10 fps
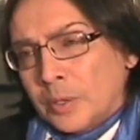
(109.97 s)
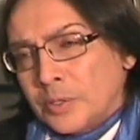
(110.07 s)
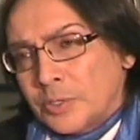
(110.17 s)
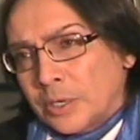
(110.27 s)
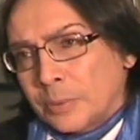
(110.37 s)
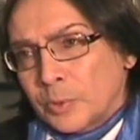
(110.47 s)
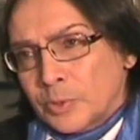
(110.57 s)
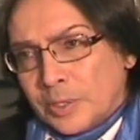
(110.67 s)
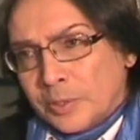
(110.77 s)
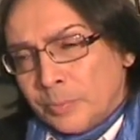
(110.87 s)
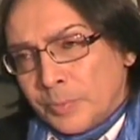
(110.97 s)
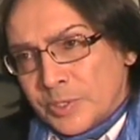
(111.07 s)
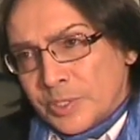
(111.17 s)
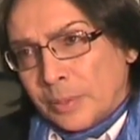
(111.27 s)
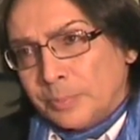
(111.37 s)
sarebbero stati
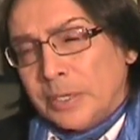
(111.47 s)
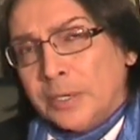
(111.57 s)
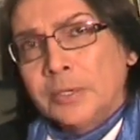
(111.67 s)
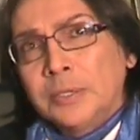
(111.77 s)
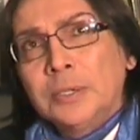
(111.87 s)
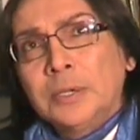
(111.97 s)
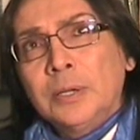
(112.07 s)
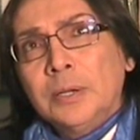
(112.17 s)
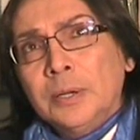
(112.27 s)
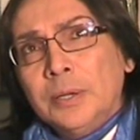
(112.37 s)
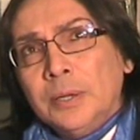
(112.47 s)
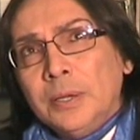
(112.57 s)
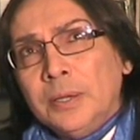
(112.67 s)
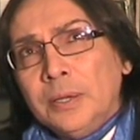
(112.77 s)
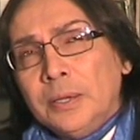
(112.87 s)
impensabili.
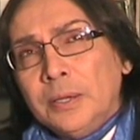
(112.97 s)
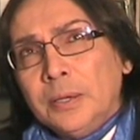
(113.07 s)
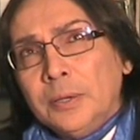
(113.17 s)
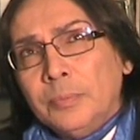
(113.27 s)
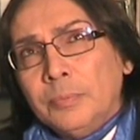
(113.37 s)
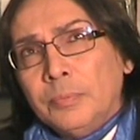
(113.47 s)
E